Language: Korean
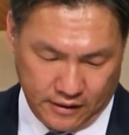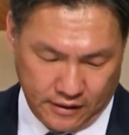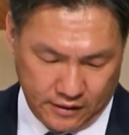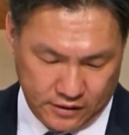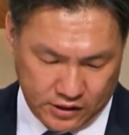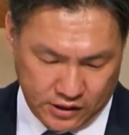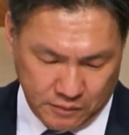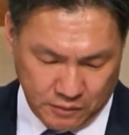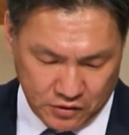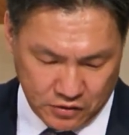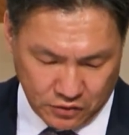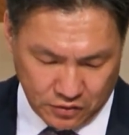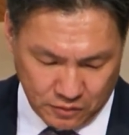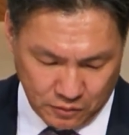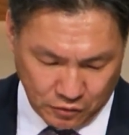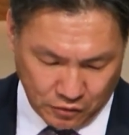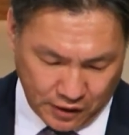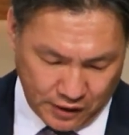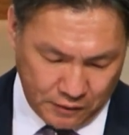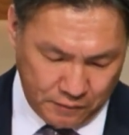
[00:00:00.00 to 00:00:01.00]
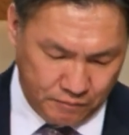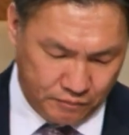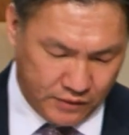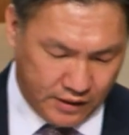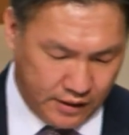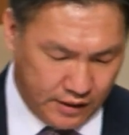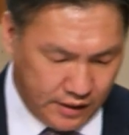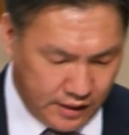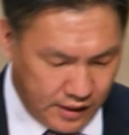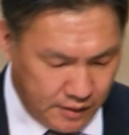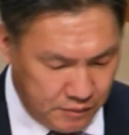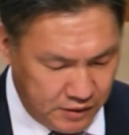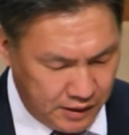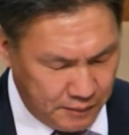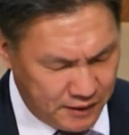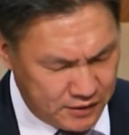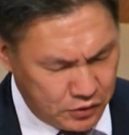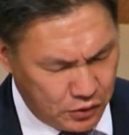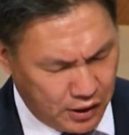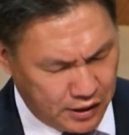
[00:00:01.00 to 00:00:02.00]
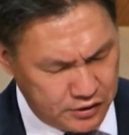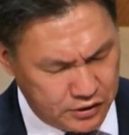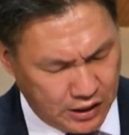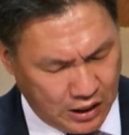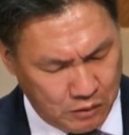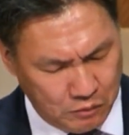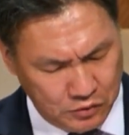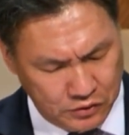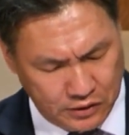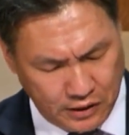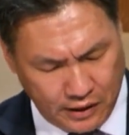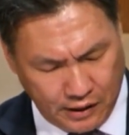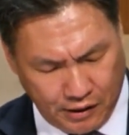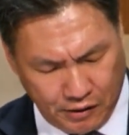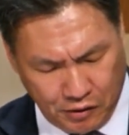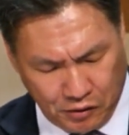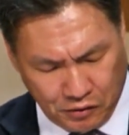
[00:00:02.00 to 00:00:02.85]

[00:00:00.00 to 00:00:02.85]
십이 절을 볼까요? 믿음의 선한 싸움을 싸라,